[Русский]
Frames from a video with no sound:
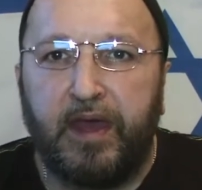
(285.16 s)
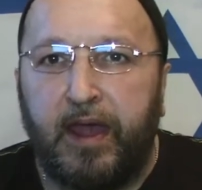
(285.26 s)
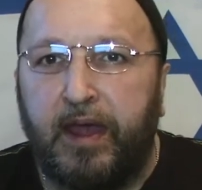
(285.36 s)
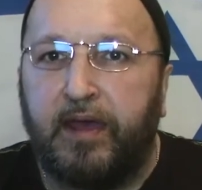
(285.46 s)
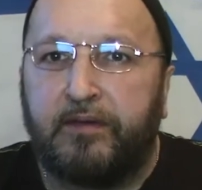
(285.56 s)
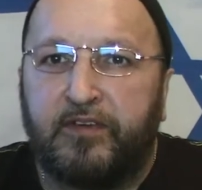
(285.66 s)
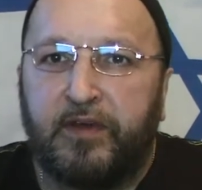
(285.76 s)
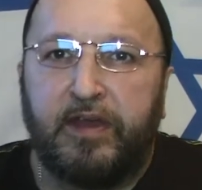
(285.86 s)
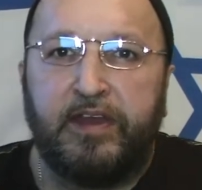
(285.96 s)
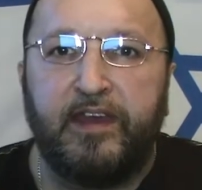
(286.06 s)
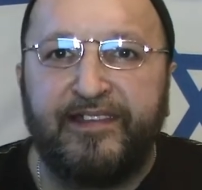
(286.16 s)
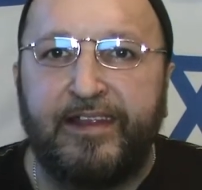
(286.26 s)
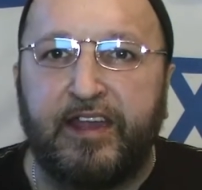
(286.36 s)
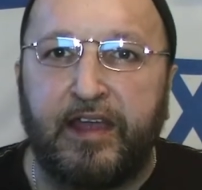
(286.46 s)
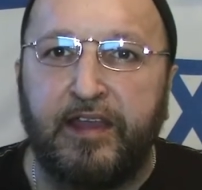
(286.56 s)
Э,
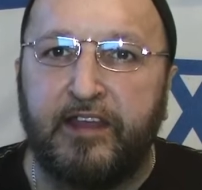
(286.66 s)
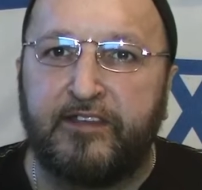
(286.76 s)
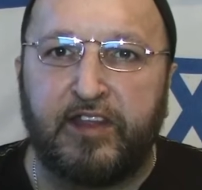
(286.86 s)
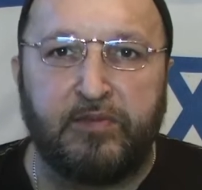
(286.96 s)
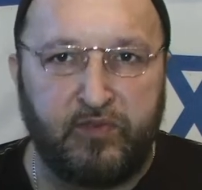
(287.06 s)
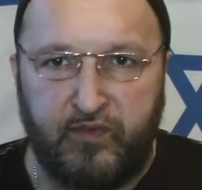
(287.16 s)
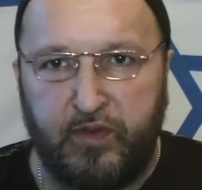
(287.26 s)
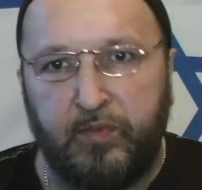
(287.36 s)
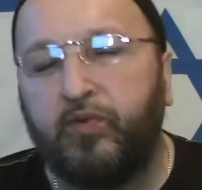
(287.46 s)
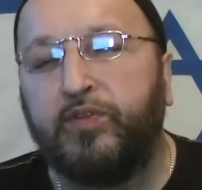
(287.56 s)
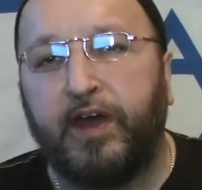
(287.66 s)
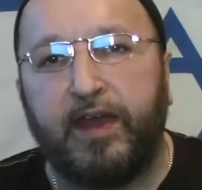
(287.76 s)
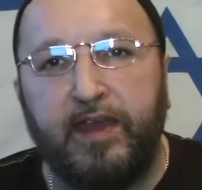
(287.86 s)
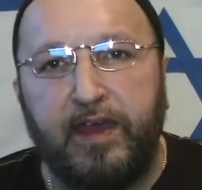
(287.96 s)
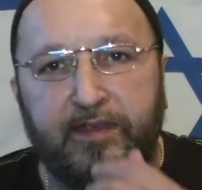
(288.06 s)
если конец этому всему? Да,
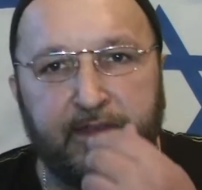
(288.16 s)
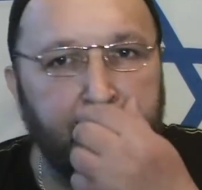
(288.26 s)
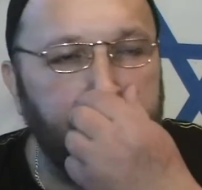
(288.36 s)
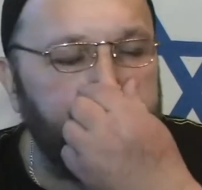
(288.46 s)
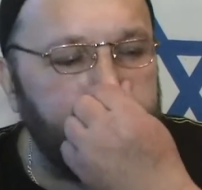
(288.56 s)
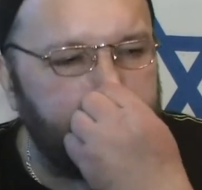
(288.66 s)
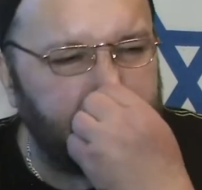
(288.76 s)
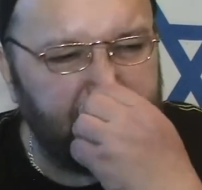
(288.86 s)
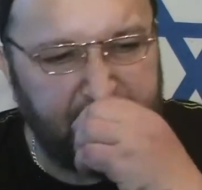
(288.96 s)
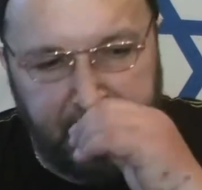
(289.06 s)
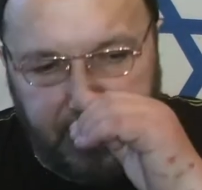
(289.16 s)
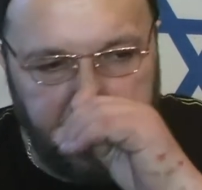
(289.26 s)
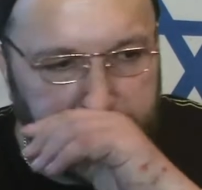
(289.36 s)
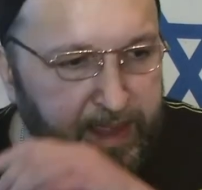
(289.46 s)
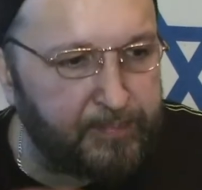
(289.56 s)
есть.
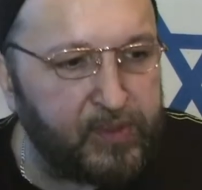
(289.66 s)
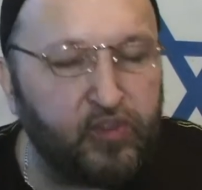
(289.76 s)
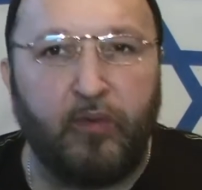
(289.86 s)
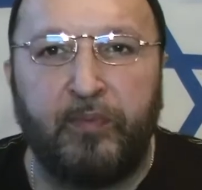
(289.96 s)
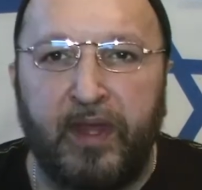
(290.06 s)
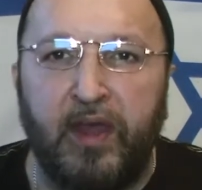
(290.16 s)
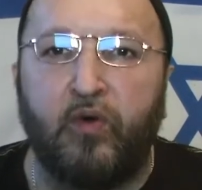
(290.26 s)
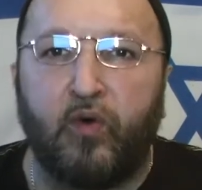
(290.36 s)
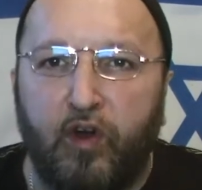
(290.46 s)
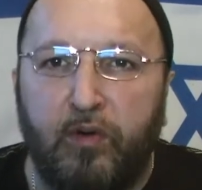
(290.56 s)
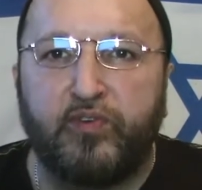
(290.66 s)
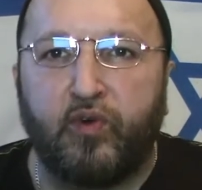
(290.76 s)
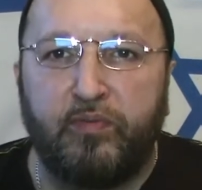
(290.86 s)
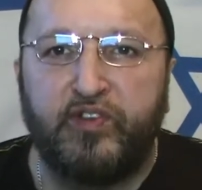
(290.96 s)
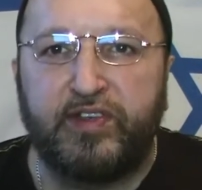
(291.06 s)
Если допотопное
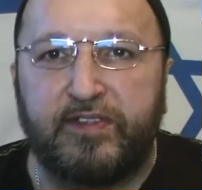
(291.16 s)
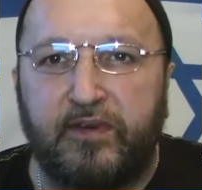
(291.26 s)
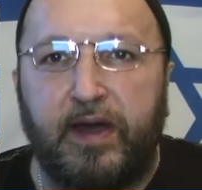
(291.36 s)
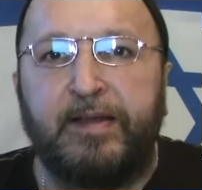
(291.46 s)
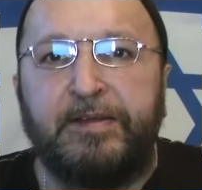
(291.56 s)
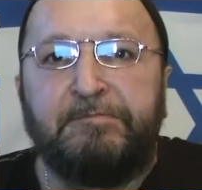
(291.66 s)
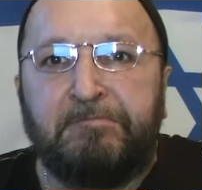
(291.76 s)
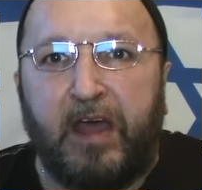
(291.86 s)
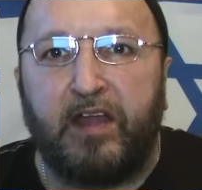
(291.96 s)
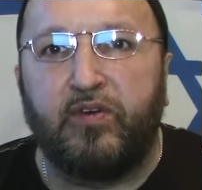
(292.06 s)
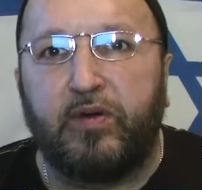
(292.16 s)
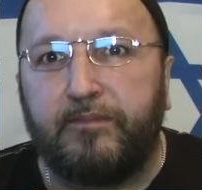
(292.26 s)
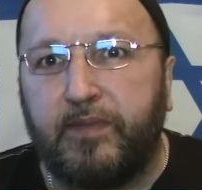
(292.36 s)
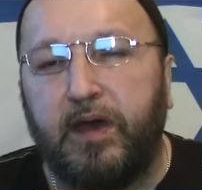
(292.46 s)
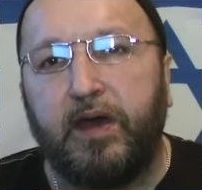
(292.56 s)
общество,
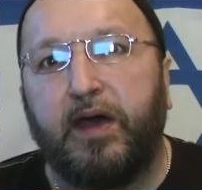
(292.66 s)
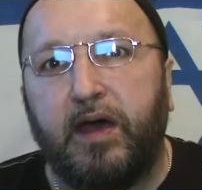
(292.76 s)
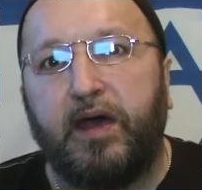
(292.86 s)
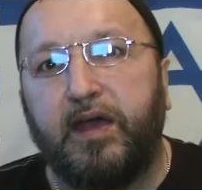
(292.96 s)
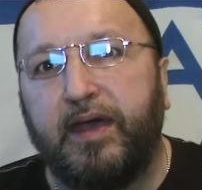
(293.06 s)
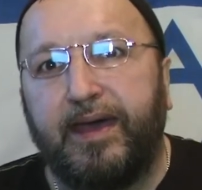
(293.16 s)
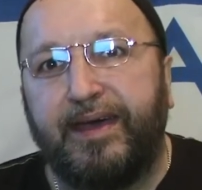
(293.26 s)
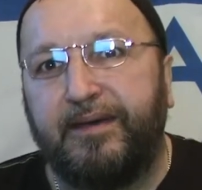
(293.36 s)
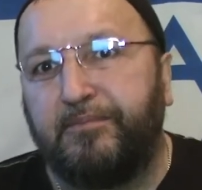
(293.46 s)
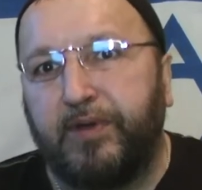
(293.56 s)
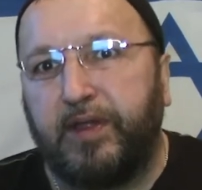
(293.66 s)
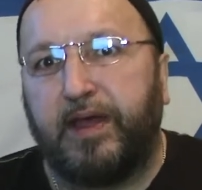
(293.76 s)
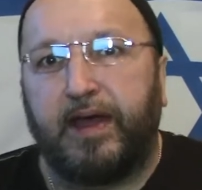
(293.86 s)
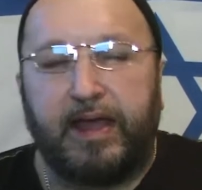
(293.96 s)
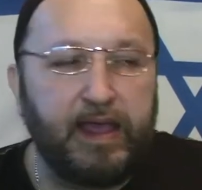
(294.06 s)
оно э,
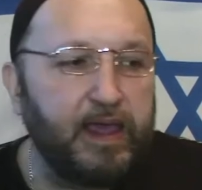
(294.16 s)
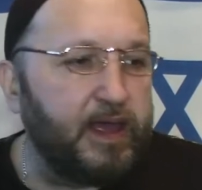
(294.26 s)
было